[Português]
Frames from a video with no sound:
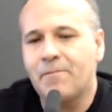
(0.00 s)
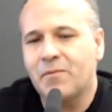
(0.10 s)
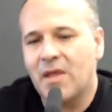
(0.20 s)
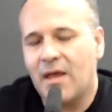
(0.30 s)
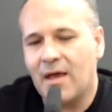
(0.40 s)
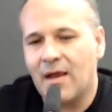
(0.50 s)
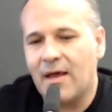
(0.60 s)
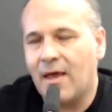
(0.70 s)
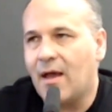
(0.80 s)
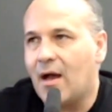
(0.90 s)
ela
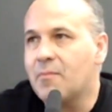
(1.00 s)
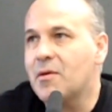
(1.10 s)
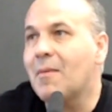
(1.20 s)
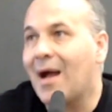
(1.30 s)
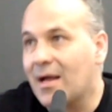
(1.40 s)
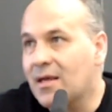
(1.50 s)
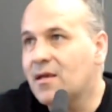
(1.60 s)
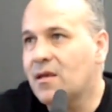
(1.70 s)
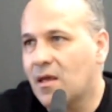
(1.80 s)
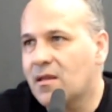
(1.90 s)
é a Abimac,
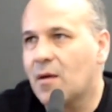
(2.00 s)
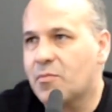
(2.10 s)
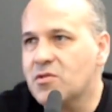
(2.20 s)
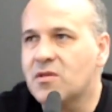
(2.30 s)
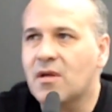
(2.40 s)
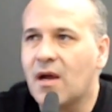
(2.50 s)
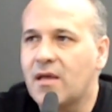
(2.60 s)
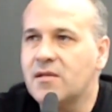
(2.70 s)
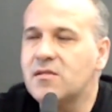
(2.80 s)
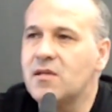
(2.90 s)
quem está por
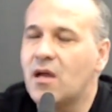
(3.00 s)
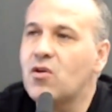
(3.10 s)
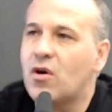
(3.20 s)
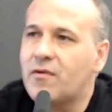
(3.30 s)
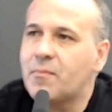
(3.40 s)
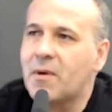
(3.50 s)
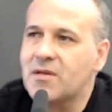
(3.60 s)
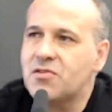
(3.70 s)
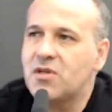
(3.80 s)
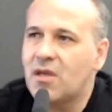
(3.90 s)
detrás, e a Inova
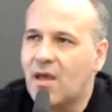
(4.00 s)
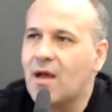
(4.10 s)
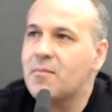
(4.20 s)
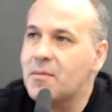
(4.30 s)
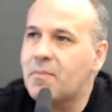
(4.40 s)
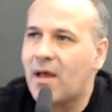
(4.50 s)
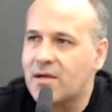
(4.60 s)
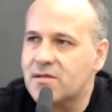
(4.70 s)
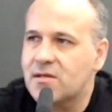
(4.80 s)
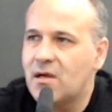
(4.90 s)
Plastic é a
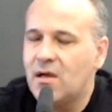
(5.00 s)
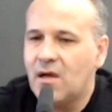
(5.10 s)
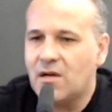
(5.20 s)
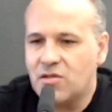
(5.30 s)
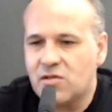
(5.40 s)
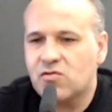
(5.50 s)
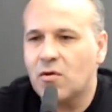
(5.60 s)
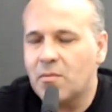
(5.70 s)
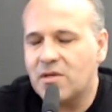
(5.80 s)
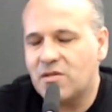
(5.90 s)
Abiplas. A gente,
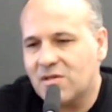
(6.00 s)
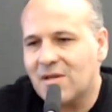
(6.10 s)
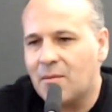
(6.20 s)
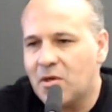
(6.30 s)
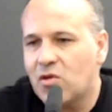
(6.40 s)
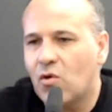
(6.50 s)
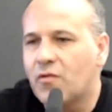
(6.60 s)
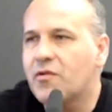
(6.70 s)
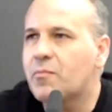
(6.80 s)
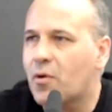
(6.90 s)
soube, a gente sabe que
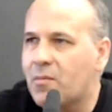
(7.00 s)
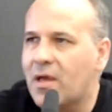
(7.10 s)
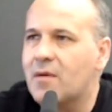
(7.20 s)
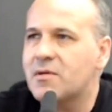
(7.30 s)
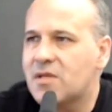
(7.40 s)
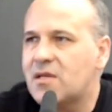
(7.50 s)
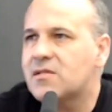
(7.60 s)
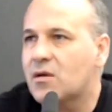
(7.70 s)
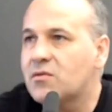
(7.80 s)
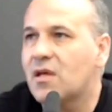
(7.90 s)
houve problemas, que eles
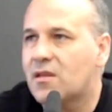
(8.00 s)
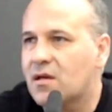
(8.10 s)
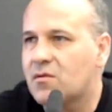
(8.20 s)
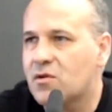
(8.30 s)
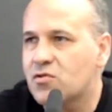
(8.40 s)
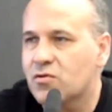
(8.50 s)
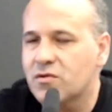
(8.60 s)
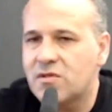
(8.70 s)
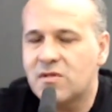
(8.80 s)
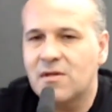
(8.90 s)
estão tentando
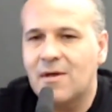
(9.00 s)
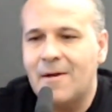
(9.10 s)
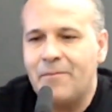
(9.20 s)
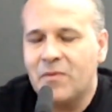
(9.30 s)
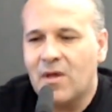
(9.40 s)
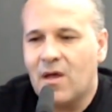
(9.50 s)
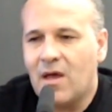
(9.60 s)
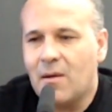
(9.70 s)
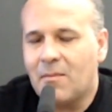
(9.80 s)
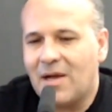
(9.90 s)
ajustes,
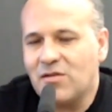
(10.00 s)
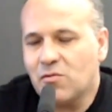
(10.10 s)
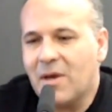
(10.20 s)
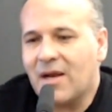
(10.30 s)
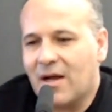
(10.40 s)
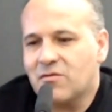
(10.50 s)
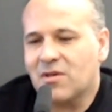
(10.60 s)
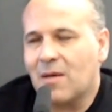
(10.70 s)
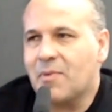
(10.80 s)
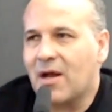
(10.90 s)
é, mas o mercado de
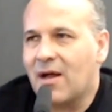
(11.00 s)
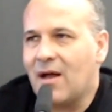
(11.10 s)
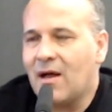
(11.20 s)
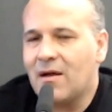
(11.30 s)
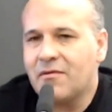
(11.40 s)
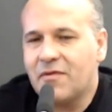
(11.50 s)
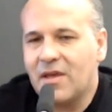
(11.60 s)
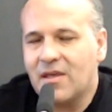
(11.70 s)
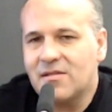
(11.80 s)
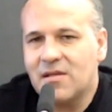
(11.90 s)
lá para cá vê
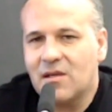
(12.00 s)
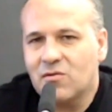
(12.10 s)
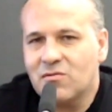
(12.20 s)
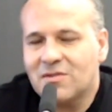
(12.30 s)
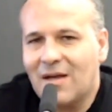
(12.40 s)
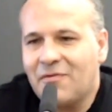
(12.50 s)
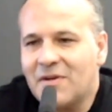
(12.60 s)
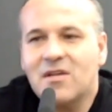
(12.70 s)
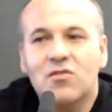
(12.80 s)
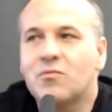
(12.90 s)
que assim não está
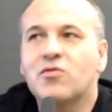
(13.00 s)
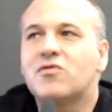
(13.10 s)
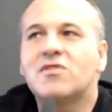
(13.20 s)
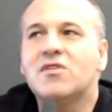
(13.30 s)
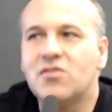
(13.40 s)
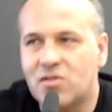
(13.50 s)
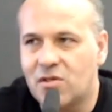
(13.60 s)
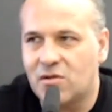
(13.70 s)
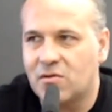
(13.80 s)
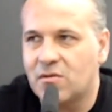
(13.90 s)
fazendo muito sentido